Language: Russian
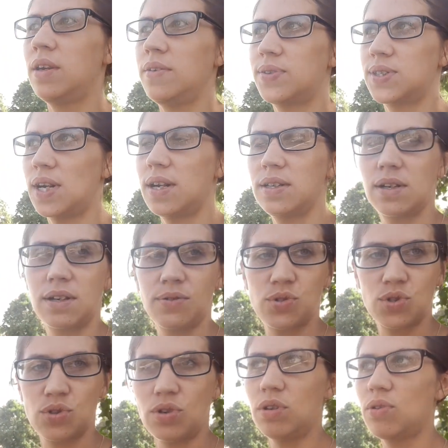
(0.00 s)
и в садик, и в
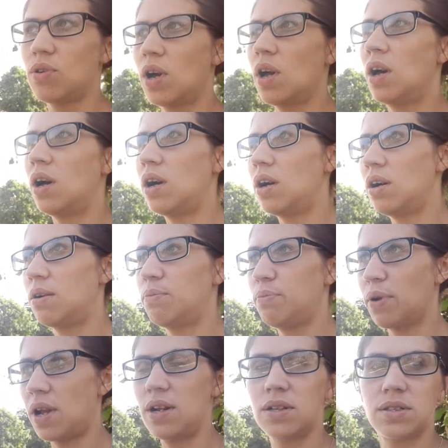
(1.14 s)
школу, а
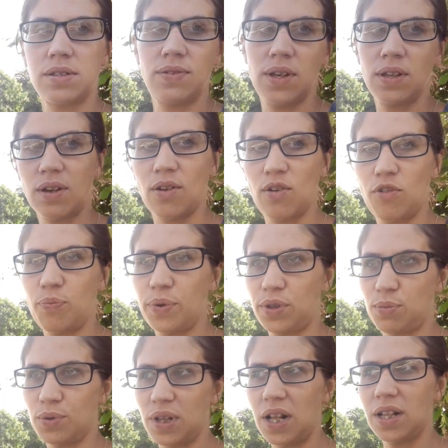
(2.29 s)
брали с вены кровь,
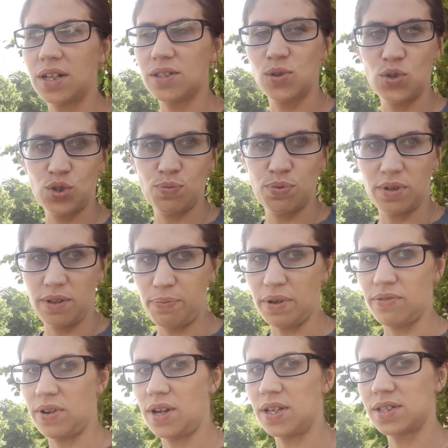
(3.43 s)
поэтому для нас тоже было
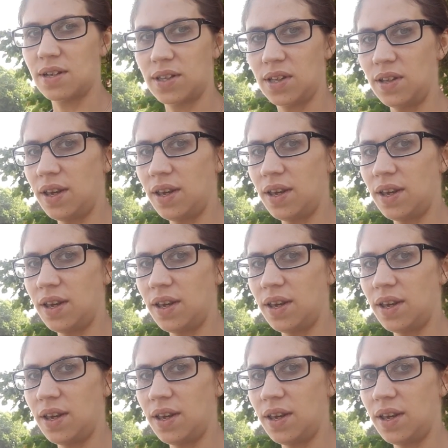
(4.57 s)
первый раз как-то